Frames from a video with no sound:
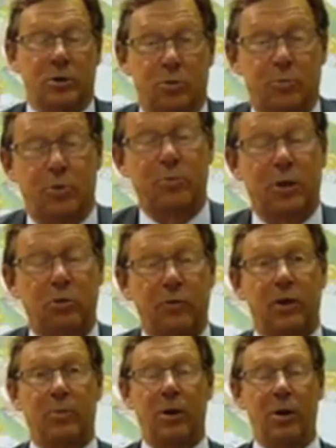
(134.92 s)
dans son
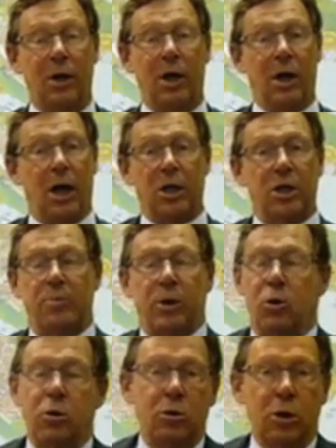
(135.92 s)
premier gouvernement, a
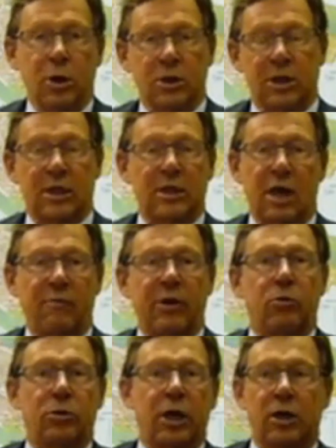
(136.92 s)
dit, ben non, ça
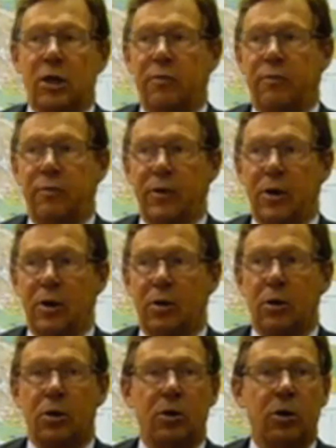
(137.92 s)
sera facultatif
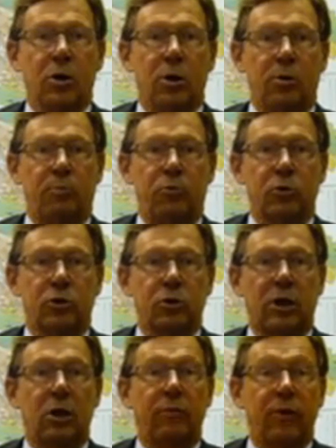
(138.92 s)
euh,
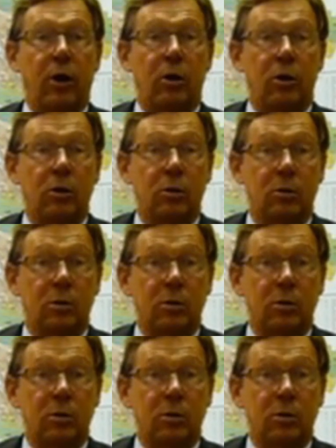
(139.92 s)
pour ceux qui le veulent.